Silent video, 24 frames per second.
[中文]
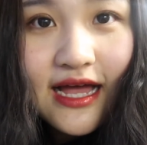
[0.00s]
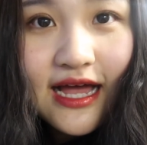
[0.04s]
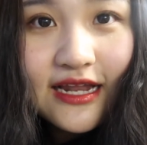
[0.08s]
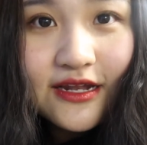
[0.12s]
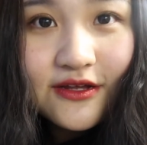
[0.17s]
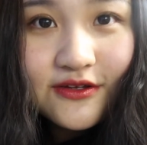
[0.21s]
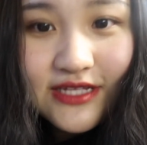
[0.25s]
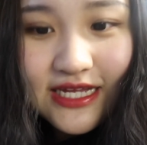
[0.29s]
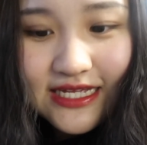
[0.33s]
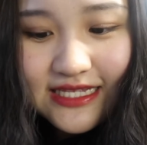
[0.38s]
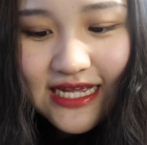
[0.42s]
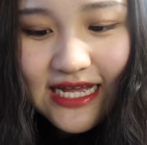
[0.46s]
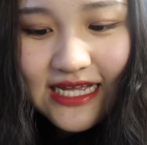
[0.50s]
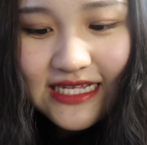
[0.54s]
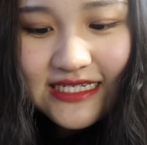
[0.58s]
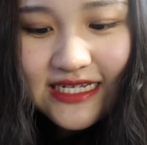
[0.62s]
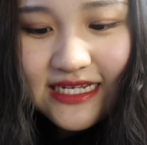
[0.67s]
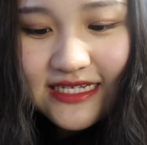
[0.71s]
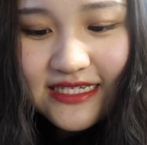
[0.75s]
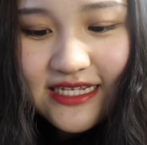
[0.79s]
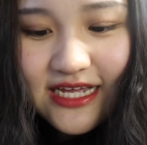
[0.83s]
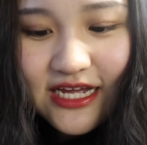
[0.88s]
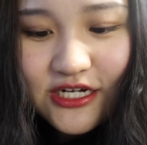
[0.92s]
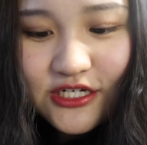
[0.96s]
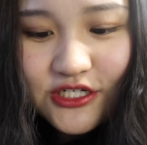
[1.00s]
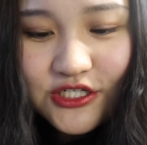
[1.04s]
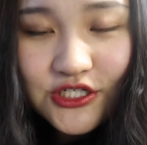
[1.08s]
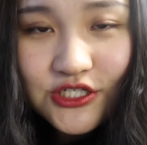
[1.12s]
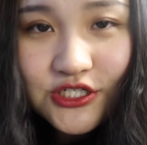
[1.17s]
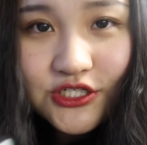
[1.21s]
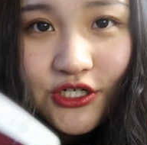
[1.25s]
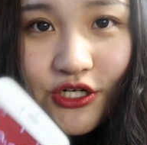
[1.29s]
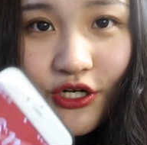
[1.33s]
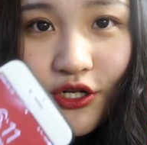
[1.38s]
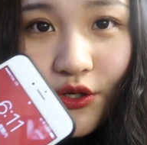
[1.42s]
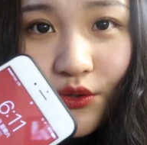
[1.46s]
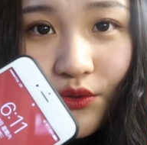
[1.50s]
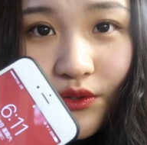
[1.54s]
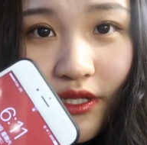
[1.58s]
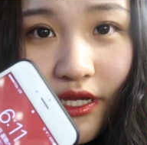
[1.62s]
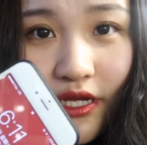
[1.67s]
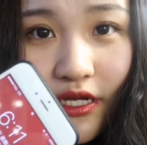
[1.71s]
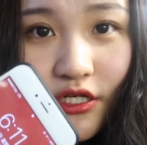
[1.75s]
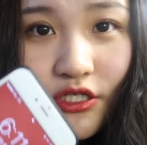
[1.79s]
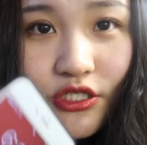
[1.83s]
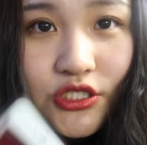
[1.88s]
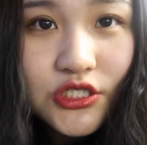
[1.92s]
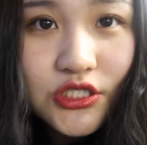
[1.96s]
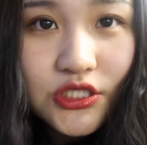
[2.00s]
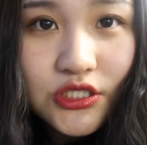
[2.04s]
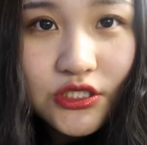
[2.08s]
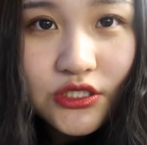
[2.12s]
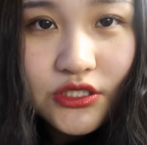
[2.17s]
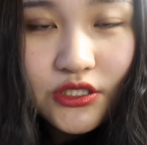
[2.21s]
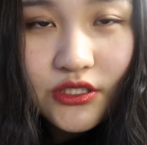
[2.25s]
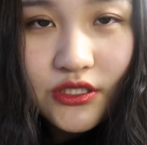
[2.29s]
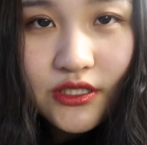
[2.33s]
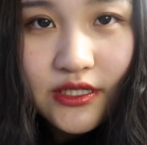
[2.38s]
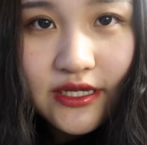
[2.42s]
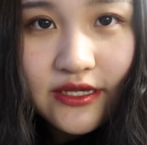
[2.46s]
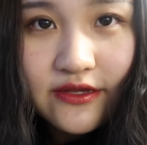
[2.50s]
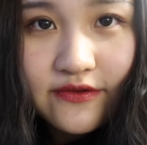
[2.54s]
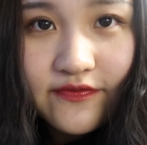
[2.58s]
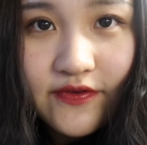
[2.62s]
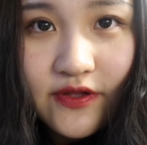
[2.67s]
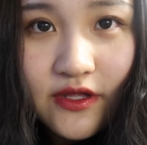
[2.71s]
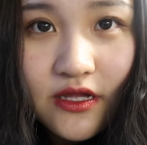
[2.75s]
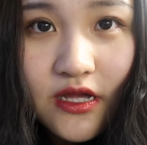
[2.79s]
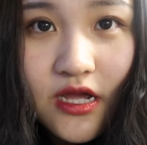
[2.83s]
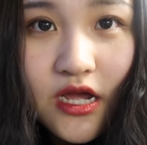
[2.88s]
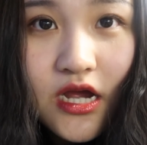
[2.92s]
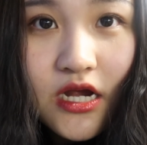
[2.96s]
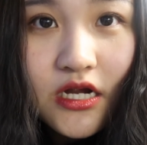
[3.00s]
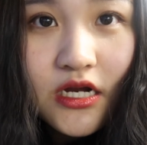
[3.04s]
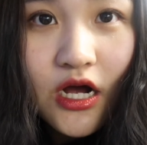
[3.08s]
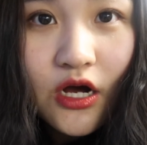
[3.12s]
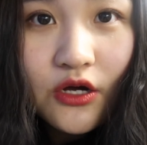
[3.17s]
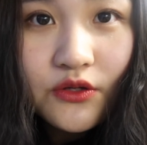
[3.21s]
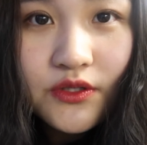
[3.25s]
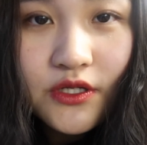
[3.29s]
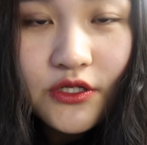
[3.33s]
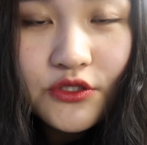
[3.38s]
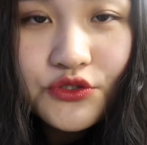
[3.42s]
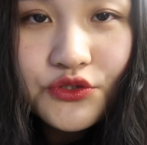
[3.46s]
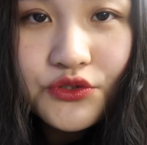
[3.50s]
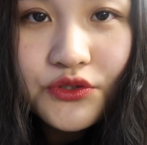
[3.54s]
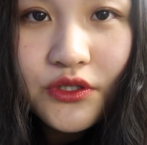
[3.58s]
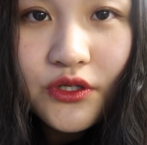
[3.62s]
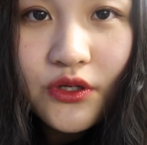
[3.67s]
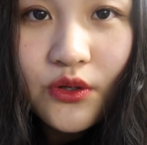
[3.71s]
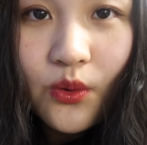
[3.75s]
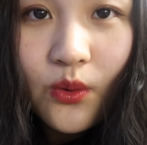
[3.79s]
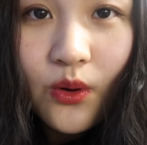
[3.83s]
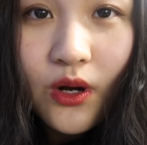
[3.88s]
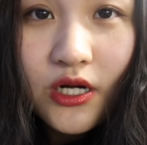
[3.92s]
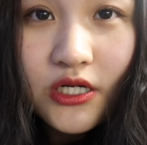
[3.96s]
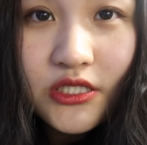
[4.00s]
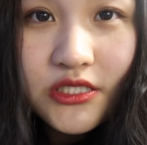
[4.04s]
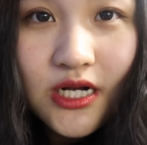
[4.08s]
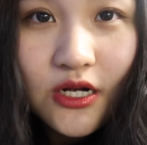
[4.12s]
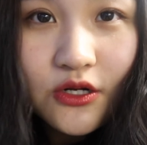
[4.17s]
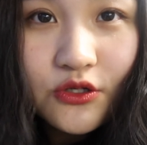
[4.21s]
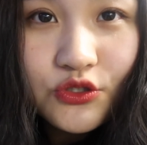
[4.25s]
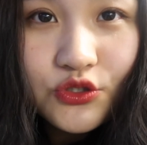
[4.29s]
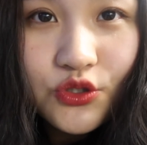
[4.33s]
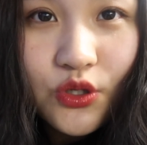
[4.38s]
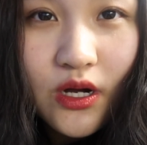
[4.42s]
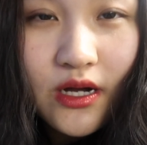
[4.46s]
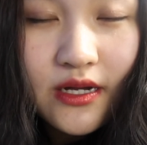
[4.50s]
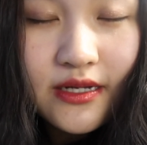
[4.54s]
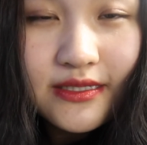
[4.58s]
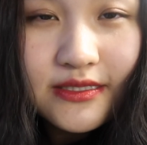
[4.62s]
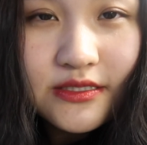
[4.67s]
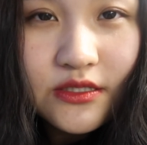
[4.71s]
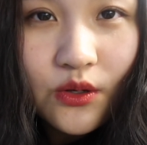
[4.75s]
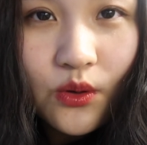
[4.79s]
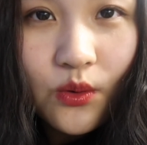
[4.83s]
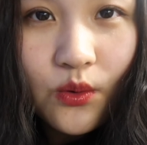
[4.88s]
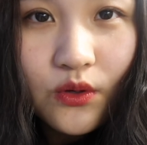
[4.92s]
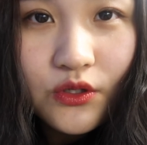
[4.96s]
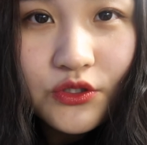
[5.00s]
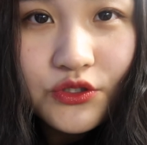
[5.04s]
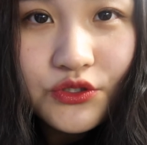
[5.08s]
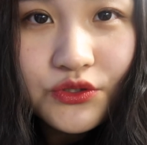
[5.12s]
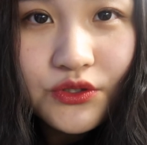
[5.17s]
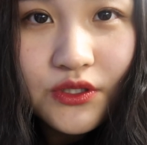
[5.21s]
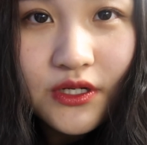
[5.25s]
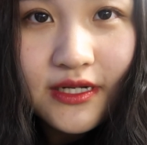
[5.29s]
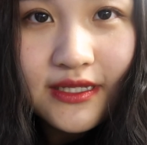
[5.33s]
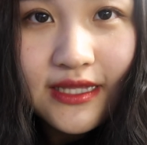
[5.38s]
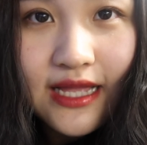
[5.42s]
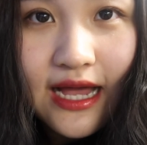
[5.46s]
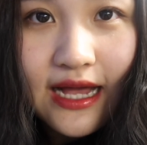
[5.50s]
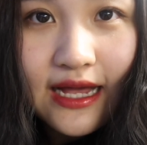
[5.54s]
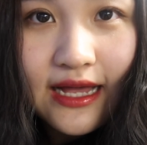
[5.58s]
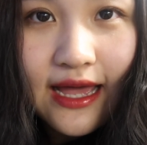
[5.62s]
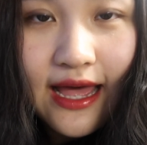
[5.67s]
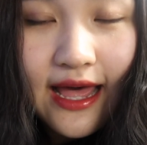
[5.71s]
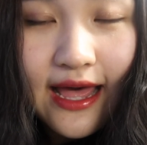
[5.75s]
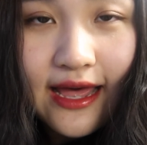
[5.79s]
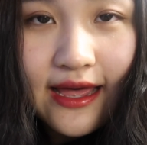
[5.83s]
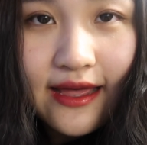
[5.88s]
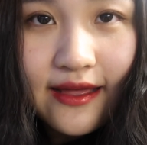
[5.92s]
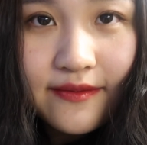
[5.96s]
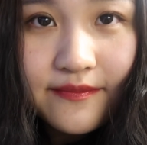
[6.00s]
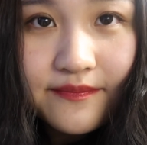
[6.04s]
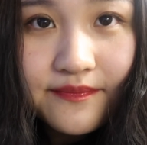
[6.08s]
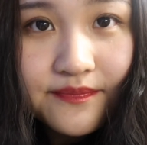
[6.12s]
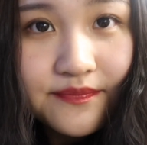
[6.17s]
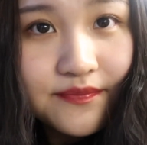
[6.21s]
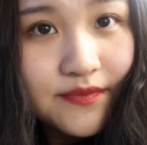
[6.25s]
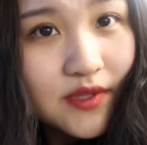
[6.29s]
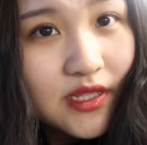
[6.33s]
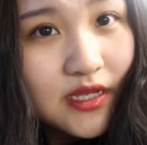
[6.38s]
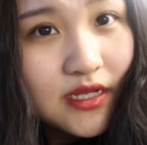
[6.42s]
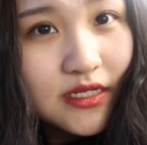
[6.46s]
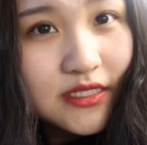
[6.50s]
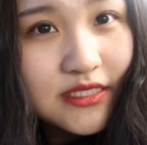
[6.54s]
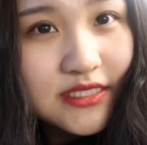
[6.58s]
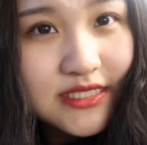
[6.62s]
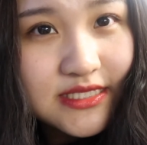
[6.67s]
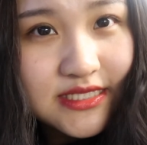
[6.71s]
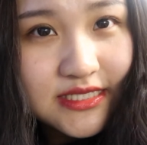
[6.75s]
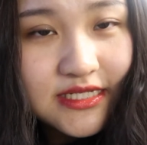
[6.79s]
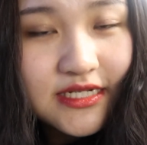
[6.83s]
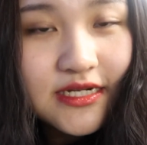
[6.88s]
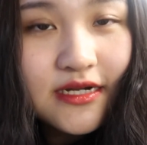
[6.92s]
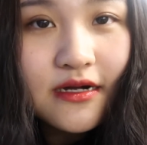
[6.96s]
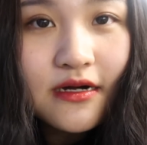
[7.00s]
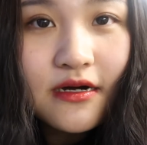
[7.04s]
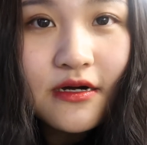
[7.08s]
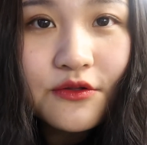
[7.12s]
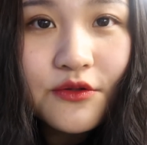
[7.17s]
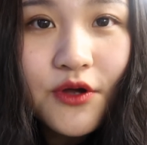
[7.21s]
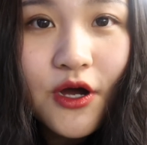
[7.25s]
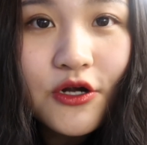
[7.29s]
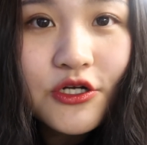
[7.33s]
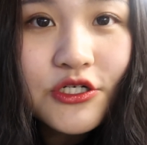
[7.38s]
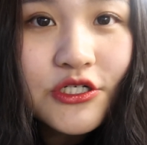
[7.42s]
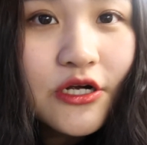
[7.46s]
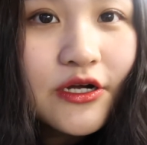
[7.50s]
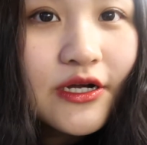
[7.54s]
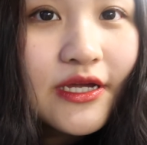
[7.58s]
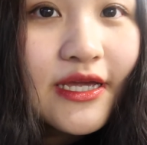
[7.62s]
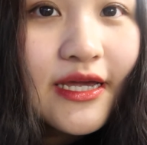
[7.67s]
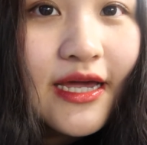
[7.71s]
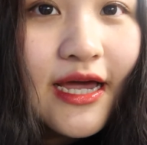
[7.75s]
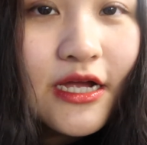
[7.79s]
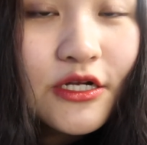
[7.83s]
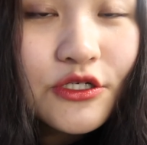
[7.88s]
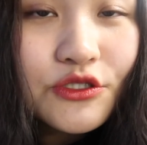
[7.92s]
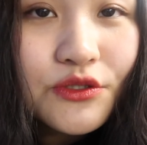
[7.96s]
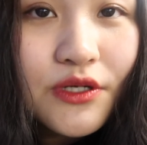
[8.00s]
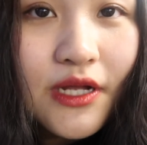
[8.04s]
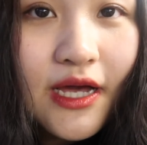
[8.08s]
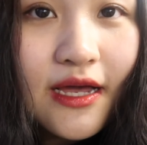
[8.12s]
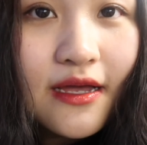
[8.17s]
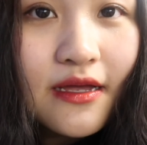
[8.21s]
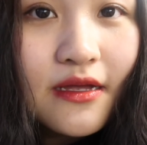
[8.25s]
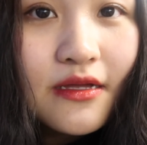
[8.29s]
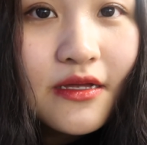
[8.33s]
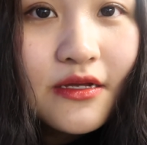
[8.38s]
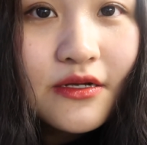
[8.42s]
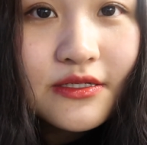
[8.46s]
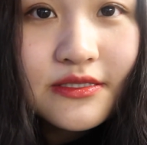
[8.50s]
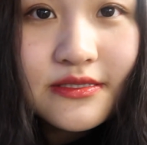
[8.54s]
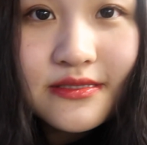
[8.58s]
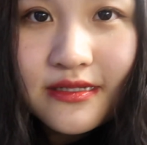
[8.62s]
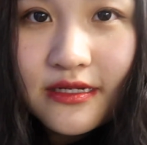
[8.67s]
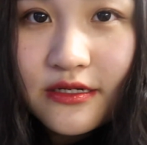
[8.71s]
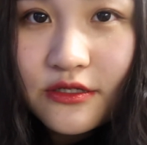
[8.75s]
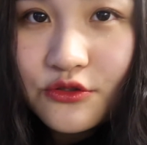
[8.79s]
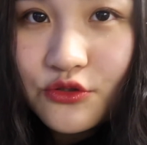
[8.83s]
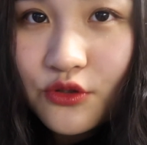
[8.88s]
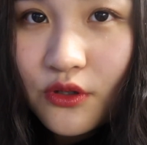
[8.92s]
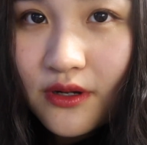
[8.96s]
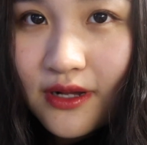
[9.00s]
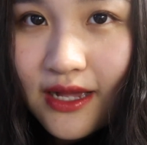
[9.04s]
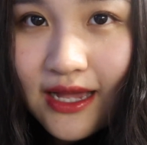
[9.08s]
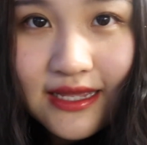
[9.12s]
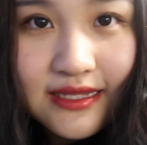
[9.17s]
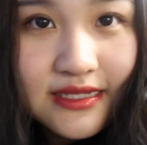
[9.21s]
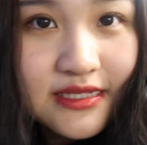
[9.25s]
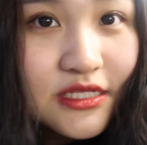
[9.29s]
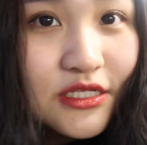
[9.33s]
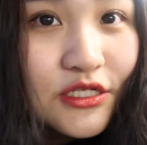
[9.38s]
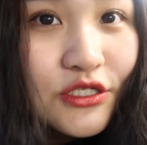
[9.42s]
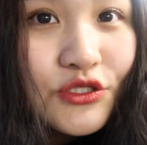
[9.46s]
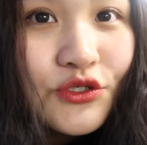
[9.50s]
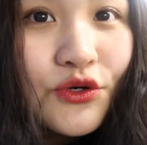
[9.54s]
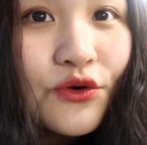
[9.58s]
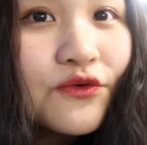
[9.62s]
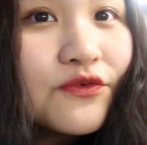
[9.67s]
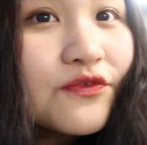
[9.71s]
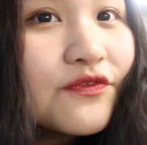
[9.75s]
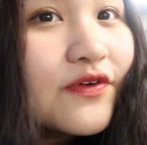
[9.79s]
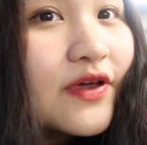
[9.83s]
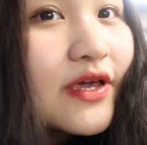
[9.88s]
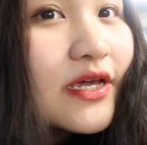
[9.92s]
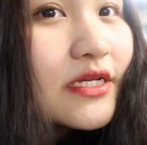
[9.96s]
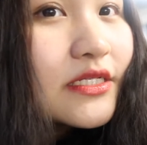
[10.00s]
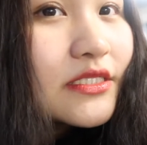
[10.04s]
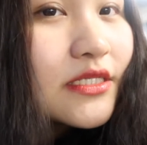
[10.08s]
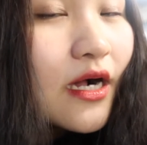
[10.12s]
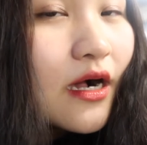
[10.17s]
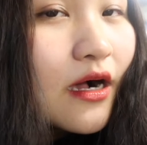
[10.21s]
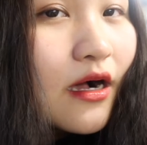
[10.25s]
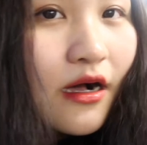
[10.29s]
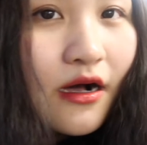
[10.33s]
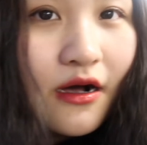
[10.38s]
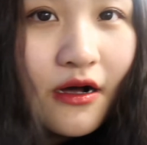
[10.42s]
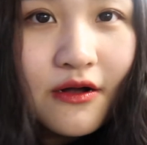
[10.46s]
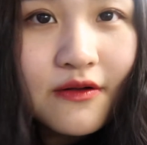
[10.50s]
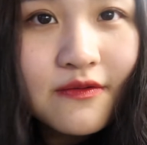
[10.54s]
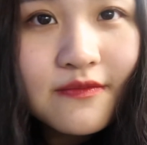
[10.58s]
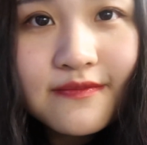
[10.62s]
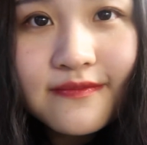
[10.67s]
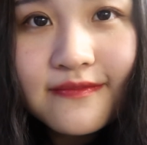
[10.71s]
Hello，大家，现在是六点十一分，然后呢，距离我上妆已经过去了大概。七个小时啊，可以看出来，现在妆感依旧非常好。